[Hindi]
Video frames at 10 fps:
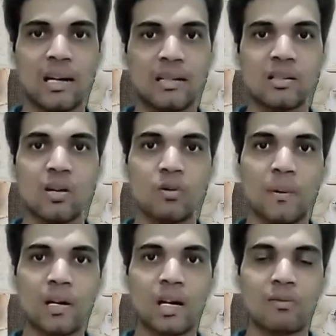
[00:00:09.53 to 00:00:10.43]
कैसे
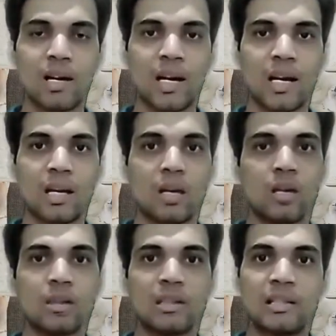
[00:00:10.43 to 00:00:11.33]
ओपन करवाना है
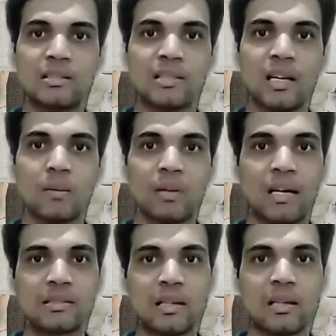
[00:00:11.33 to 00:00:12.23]
और इसे हम
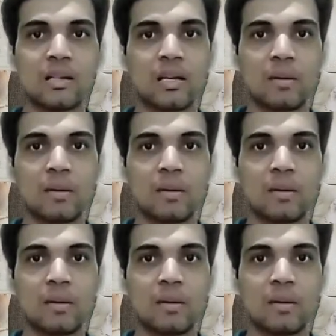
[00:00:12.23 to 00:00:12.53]
कैसे